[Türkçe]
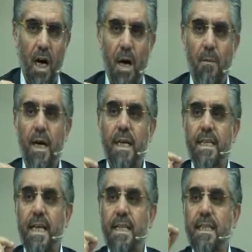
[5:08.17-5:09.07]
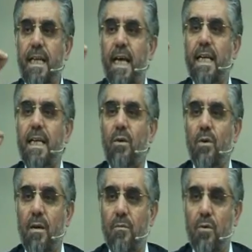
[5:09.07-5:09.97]
Ama kendine engel
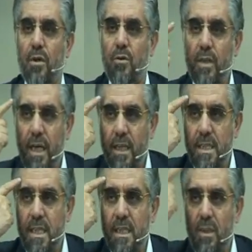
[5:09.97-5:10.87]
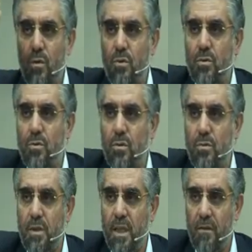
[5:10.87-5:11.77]
olamıyor. Niye? Zihninde
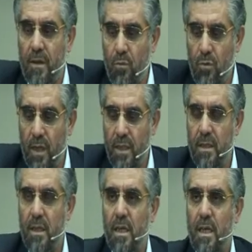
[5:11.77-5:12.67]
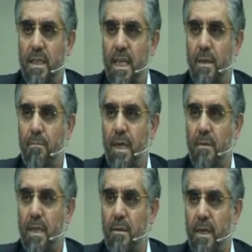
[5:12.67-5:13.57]
oluşturduğu bir şey var. Bunlar gelip
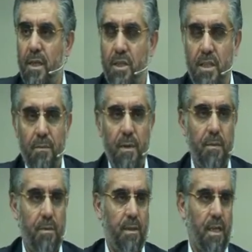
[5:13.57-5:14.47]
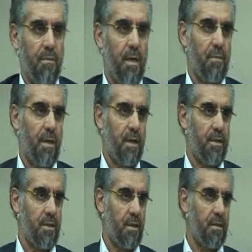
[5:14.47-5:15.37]
benim yerime geçecek, benim miktarım elimden
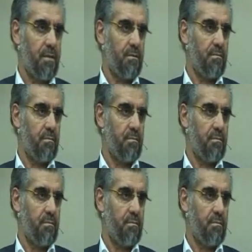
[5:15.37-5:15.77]
alacaktır.